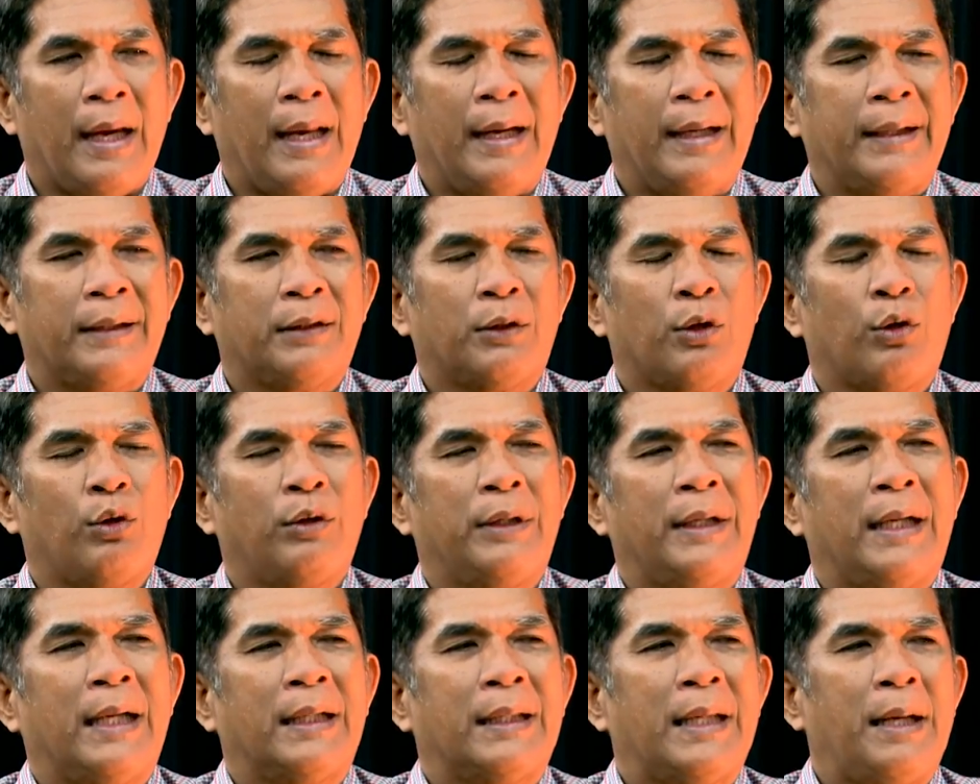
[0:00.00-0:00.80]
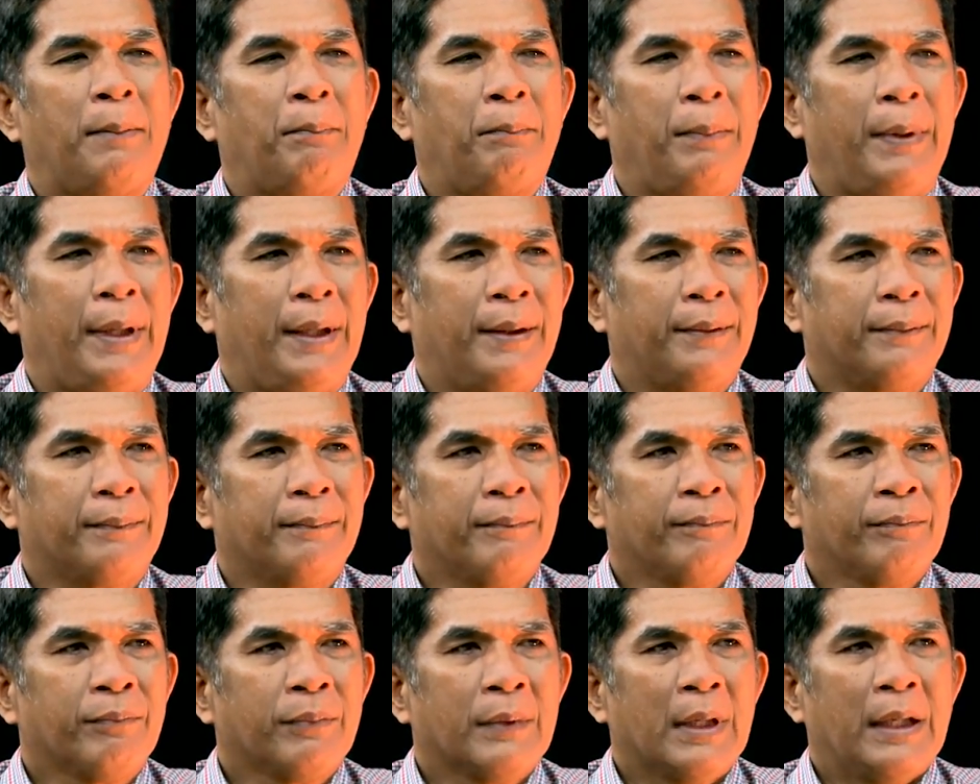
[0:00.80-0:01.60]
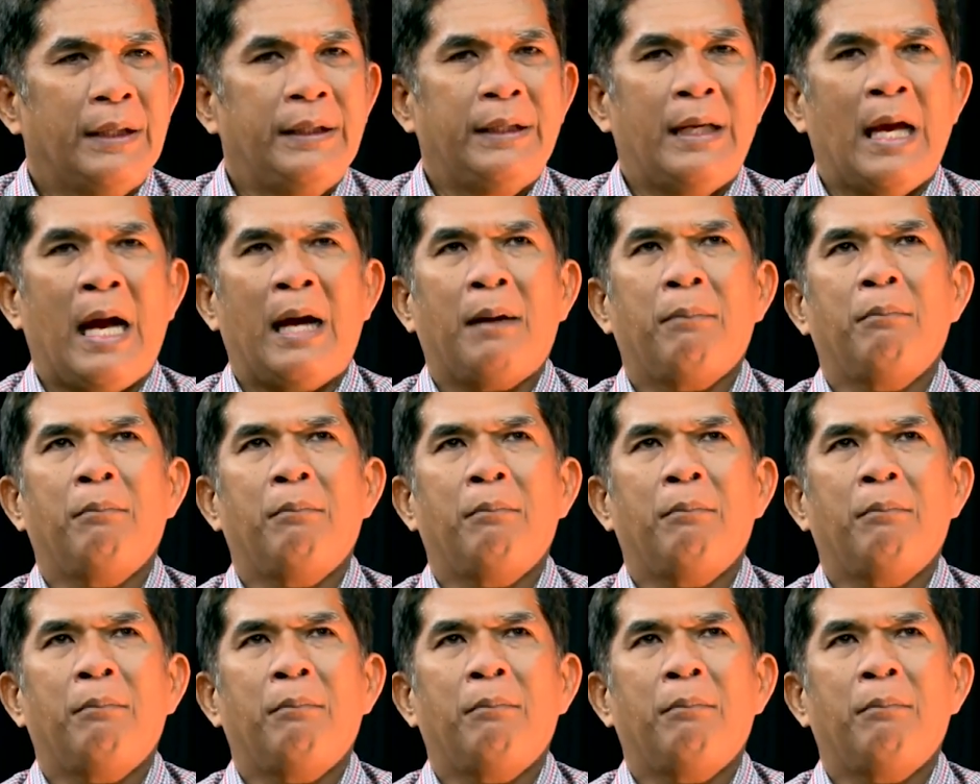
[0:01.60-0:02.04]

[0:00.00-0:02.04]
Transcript: elektronik KTP mm-hmm. yang